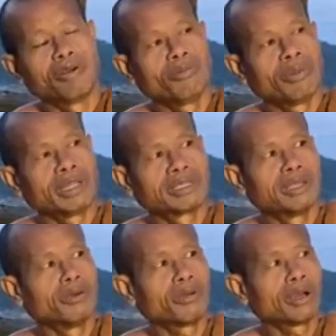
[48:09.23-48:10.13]
มันคน
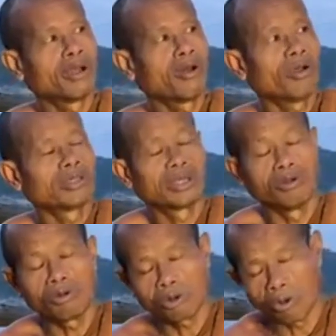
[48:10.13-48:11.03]
ไปสนุก
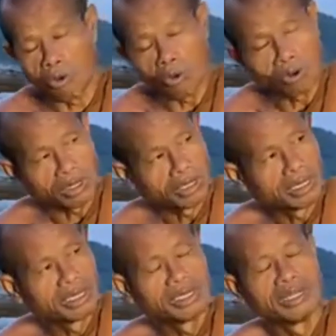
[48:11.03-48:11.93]
เลาะสนุกโกง